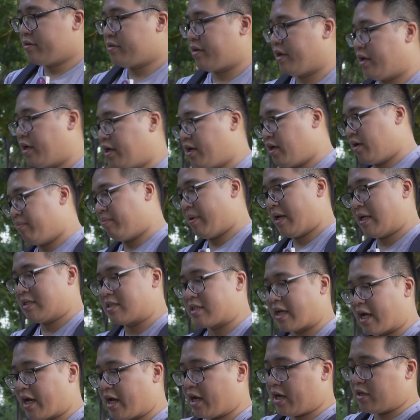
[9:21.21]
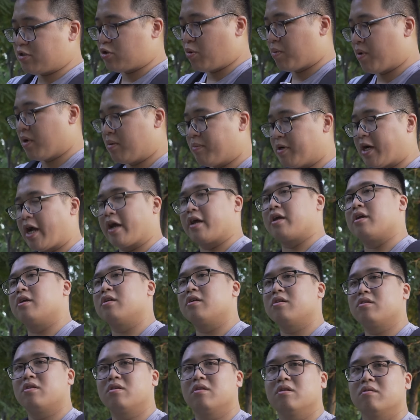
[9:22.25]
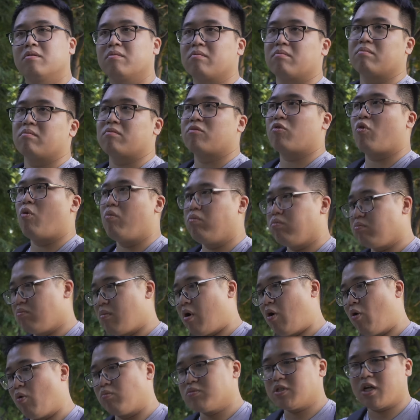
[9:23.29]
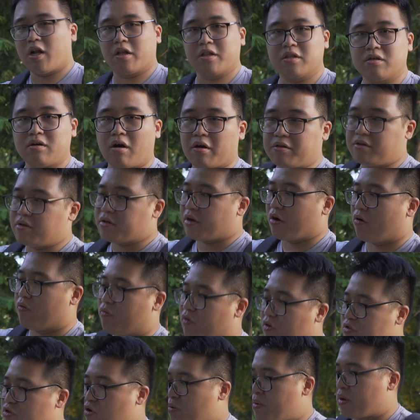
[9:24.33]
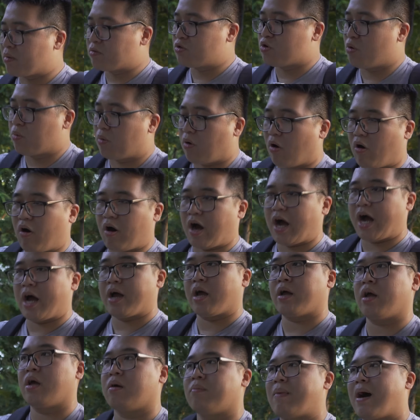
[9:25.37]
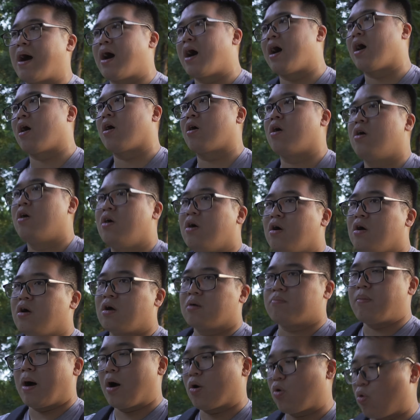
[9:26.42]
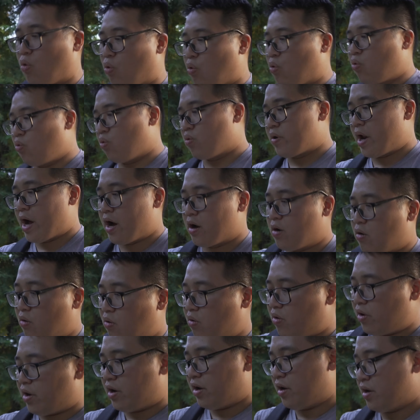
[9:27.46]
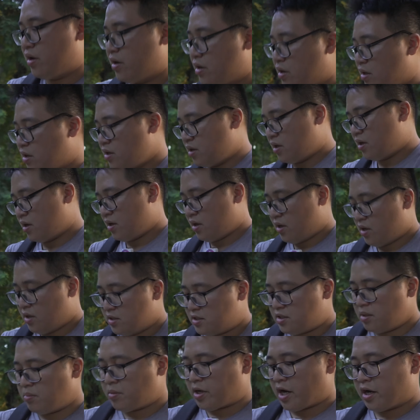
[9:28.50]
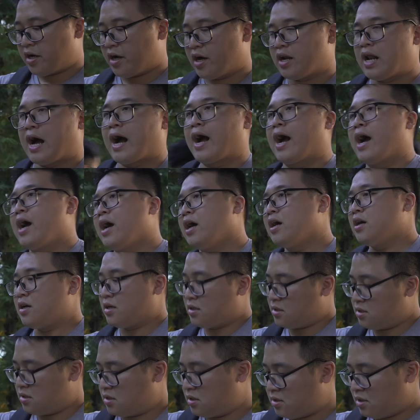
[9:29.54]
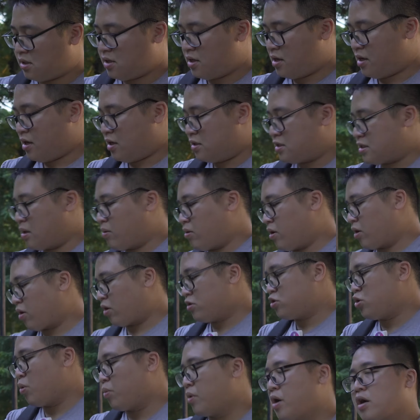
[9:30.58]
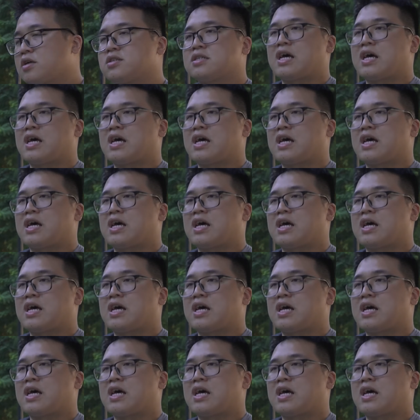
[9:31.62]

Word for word: thì mình sẽ chụp được những bức ảnh cũng màu cũng rất ấn tượng, như kiểu vừa rồi mình chụp có hai bà bà cụ đang ngồi trên cái ghế đá, xong rồi còn chụp ngược